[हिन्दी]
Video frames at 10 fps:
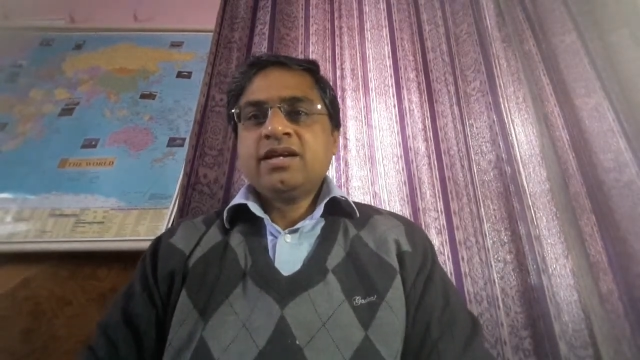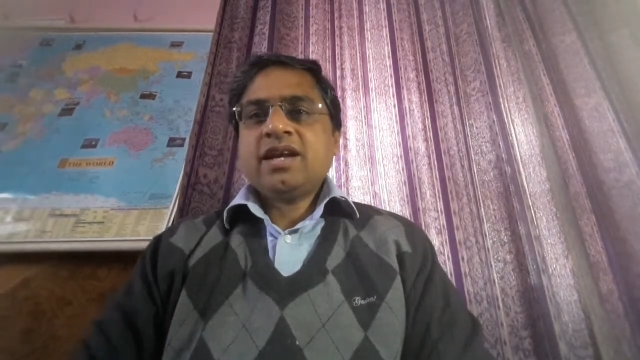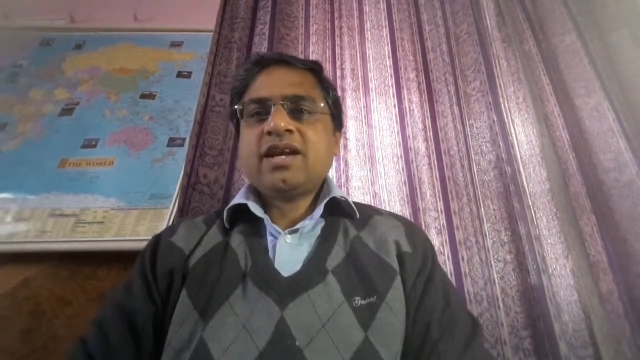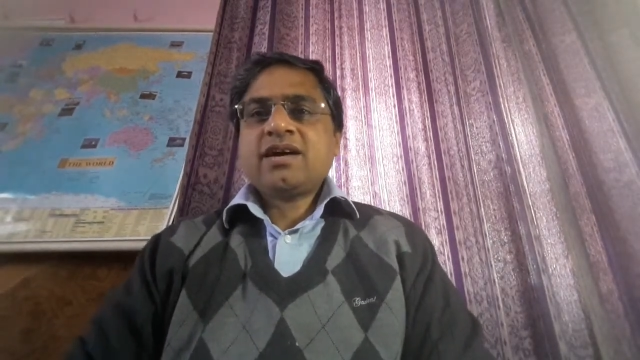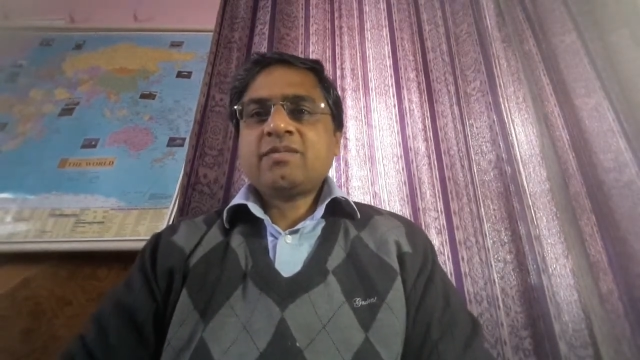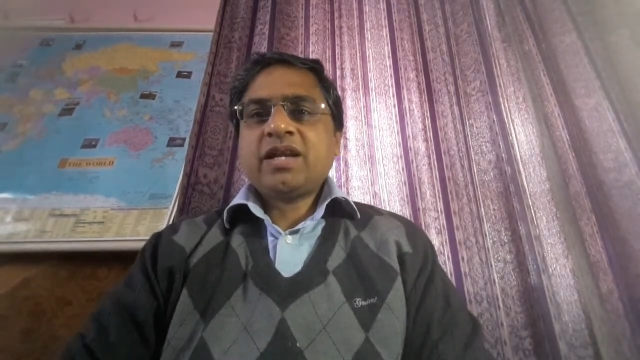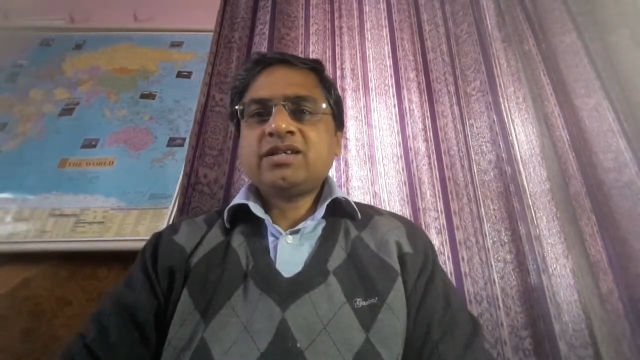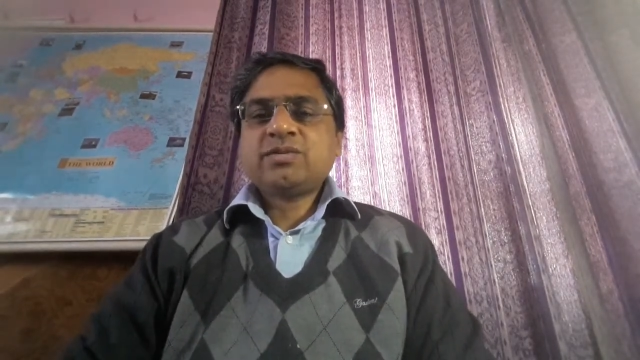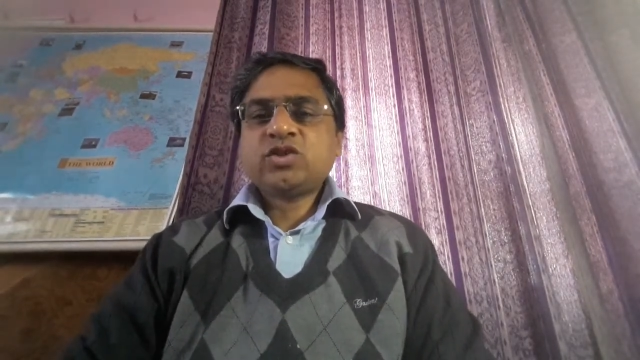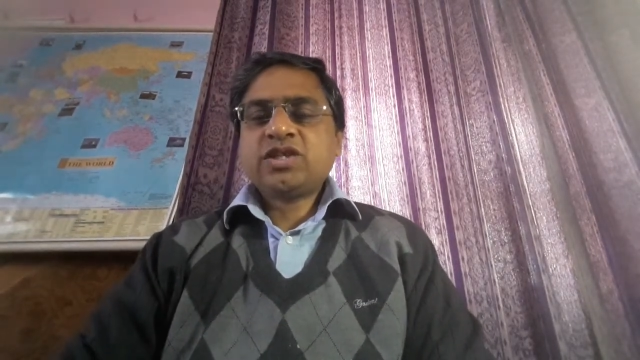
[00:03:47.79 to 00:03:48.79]
यानी कि अगर मान
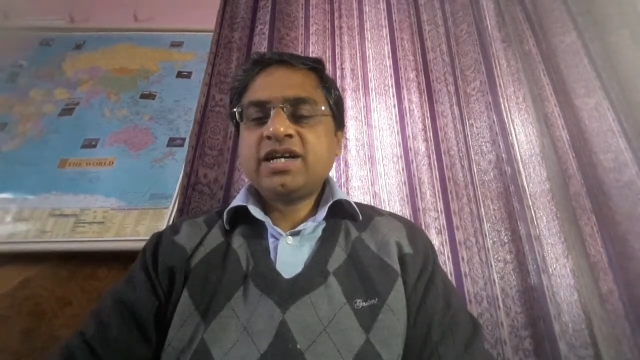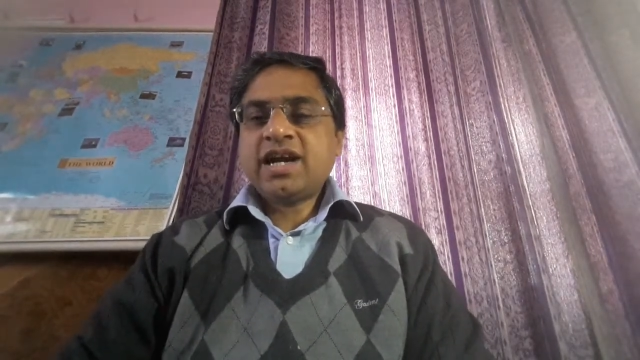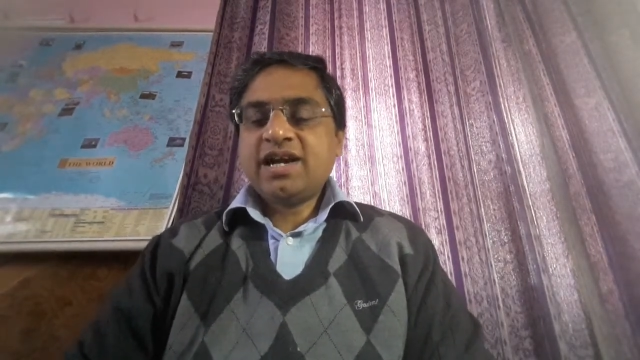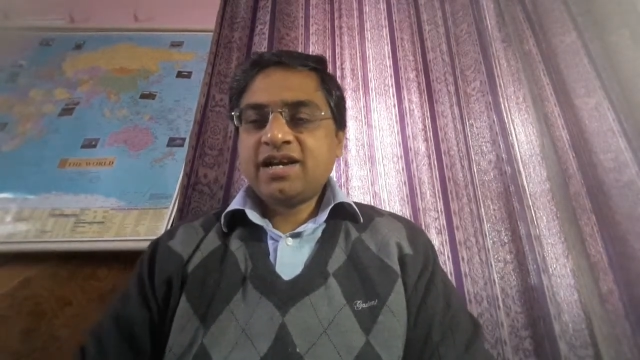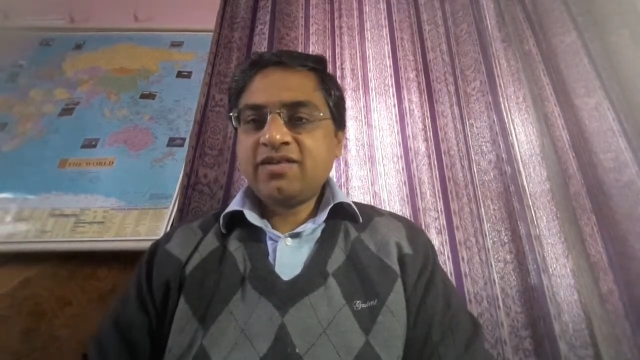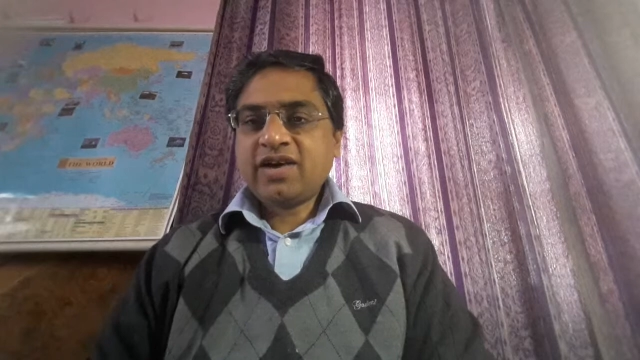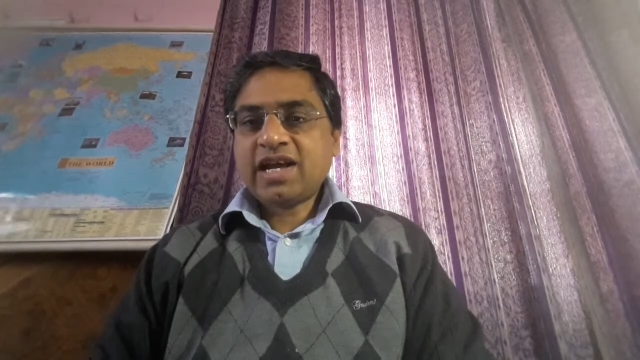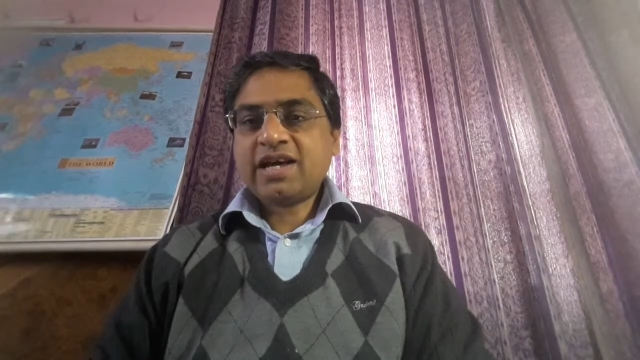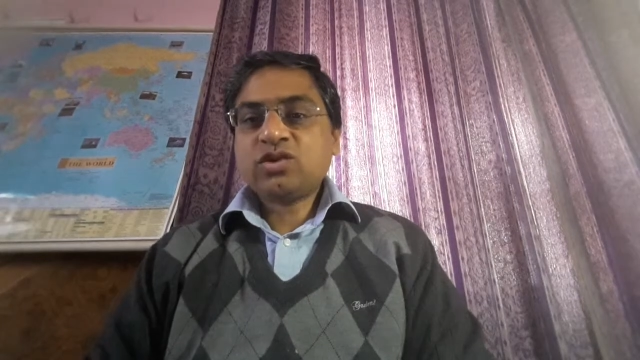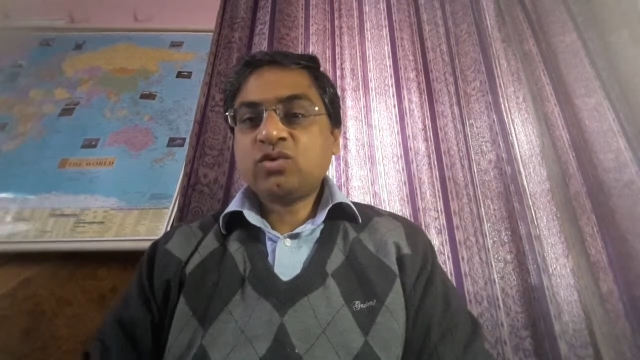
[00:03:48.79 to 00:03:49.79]
लिया सपोज डेटा एंट्री
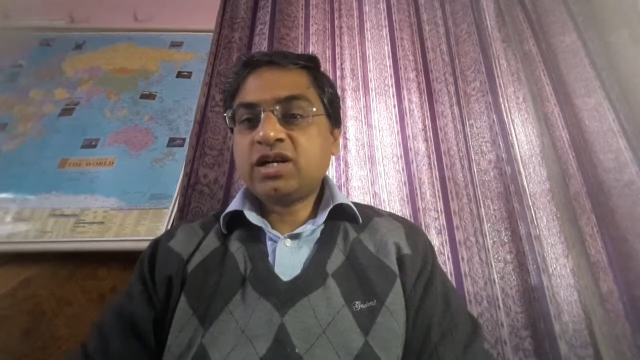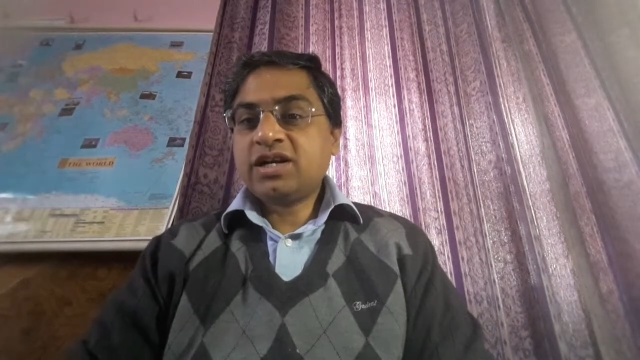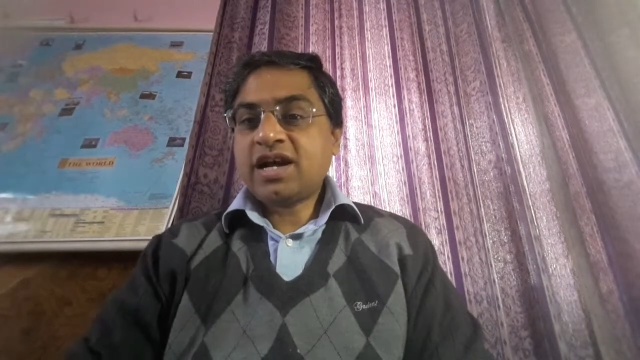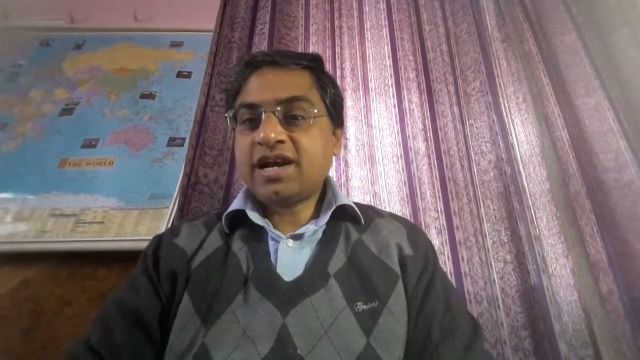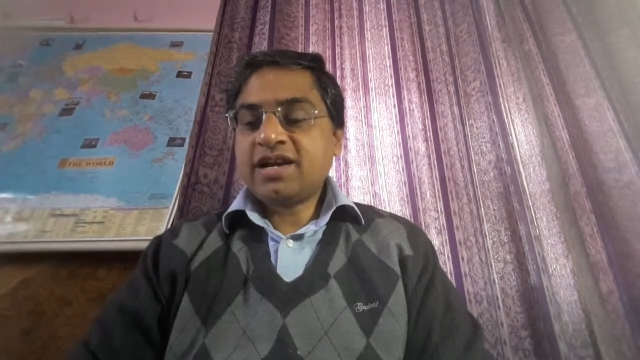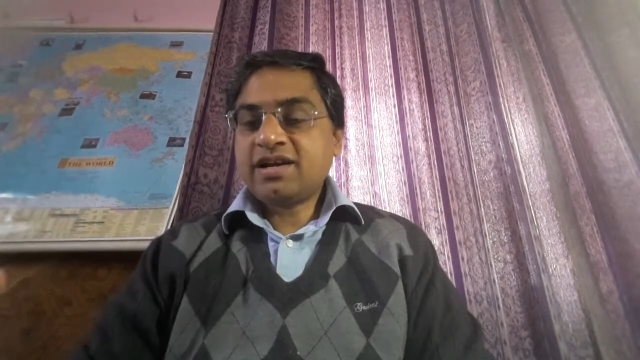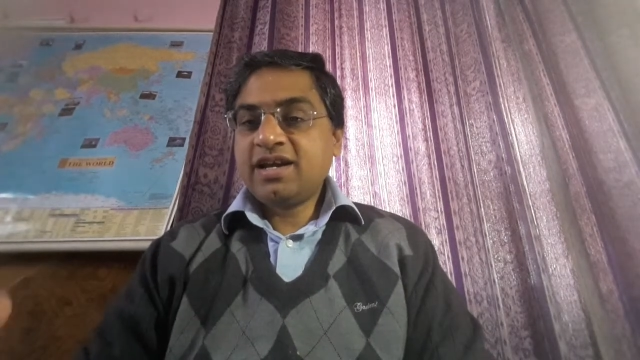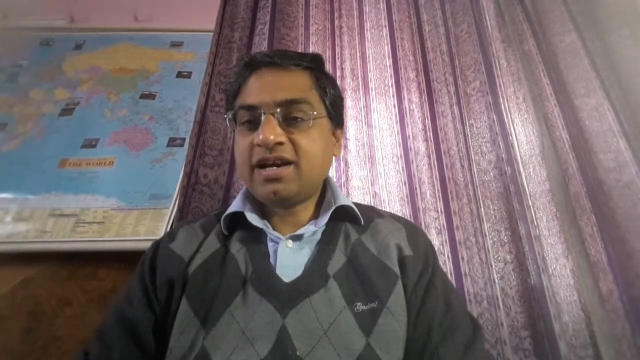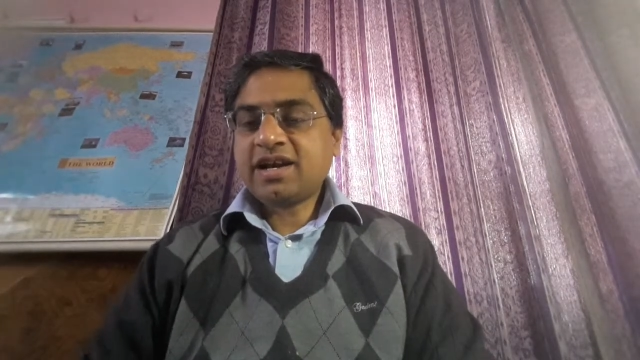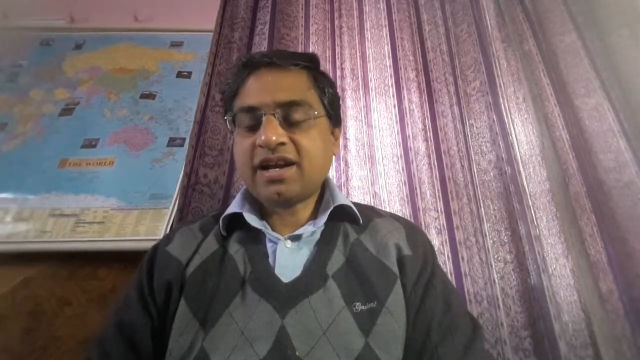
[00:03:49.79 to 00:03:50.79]
वाला है तो वो डेटा
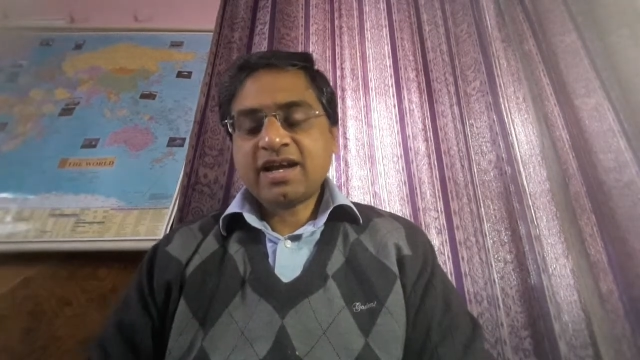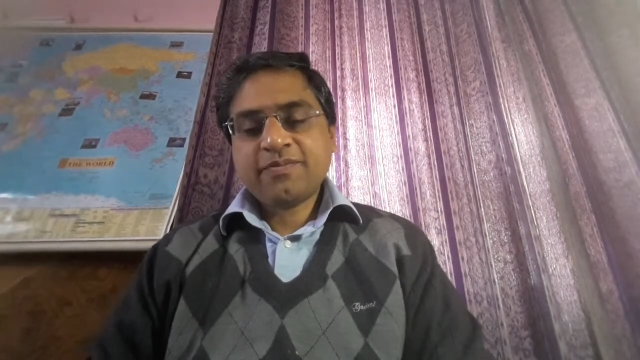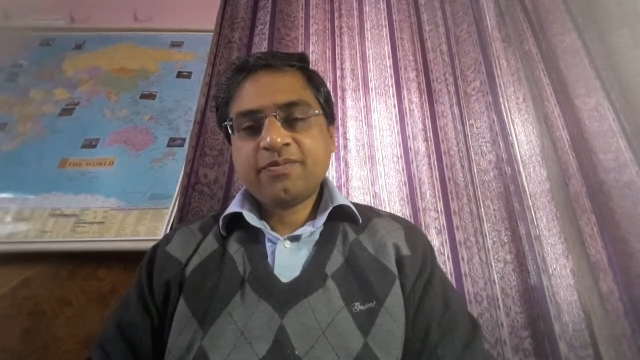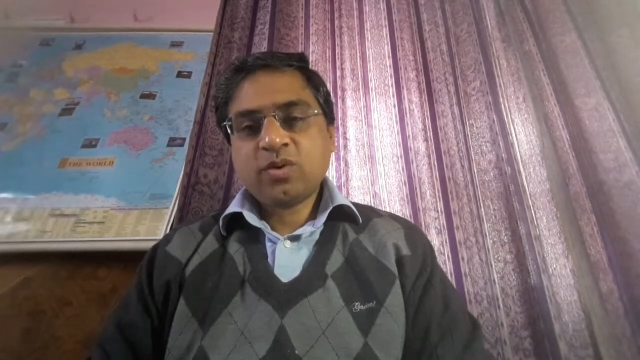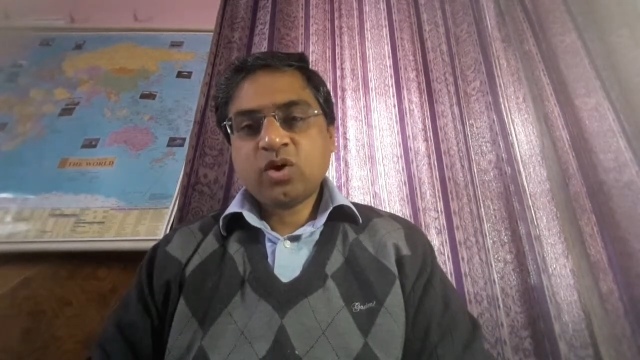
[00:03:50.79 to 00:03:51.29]
एंट्री कर रहा है